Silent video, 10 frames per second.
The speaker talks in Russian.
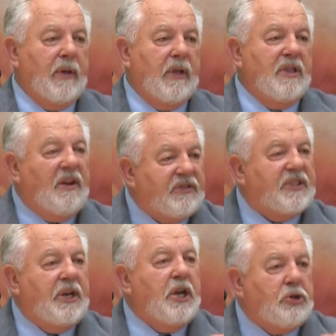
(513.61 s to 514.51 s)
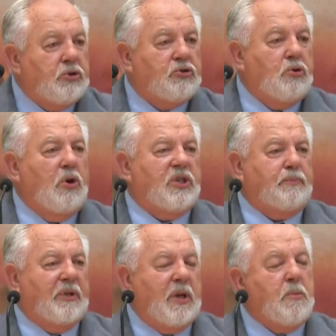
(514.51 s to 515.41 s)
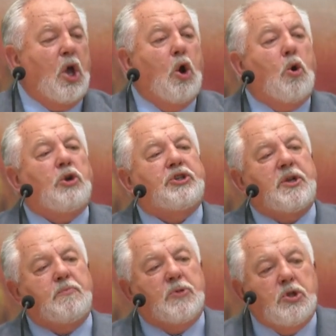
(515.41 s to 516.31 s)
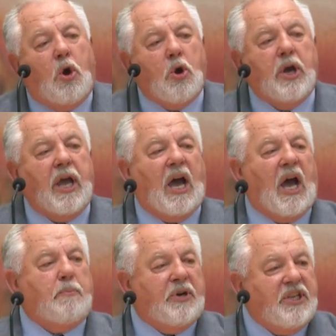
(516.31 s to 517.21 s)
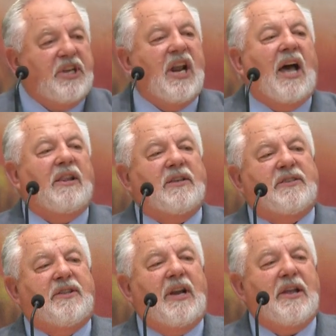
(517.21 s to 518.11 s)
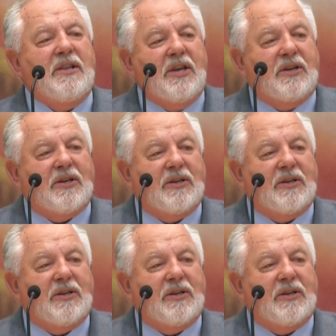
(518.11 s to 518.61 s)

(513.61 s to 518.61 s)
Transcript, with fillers: на встречу с Господом, очень многое определялось для них.